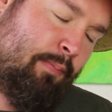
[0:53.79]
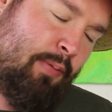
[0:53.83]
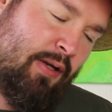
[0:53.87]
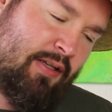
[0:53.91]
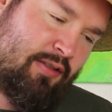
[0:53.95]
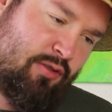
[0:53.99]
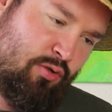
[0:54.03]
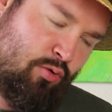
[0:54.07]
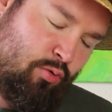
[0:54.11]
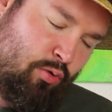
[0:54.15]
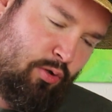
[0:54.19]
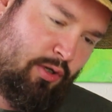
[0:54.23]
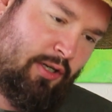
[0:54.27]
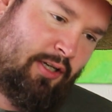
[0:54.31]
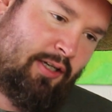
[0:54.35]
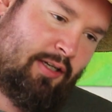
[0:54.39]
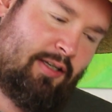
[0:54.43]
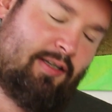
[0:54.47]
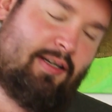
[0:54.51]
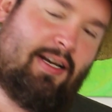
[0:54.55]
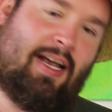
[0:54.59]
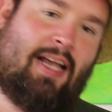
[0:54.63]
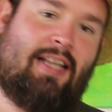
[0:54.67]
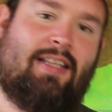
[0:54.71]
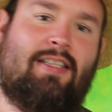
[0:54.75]
persönlich
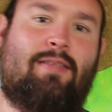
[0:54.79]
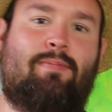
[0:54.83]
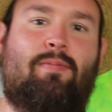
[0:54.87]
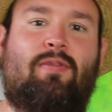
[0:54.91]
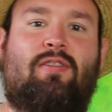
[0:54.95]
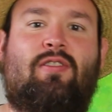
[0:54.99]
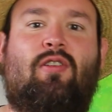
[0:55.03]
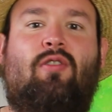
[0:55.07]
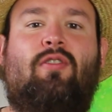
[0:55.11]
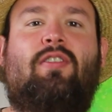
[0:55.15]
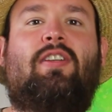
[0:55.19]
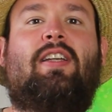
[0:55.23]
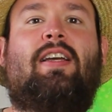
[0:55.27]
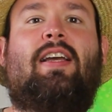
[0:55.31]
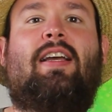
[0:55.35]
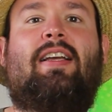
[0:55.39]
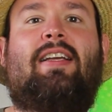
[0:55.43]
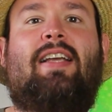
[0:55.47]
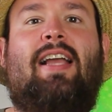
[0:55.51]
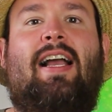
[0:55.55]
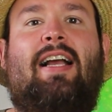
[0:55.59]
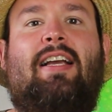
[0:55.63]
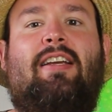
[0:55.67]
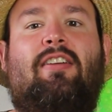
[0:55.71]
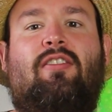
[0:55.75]
ein ganz besonderer
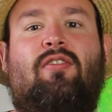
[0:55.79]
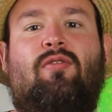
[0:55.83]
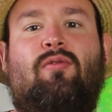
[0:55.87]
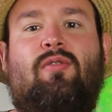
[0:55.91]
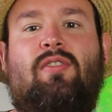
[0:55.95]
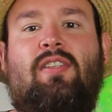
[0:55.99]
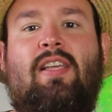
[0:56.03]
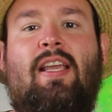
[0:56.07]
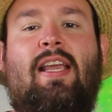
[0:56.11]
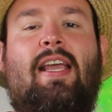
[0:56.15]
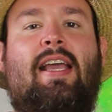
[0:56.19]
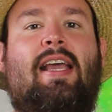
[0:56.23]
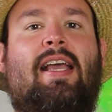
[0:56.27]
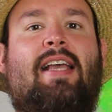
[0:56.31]
Kaktus.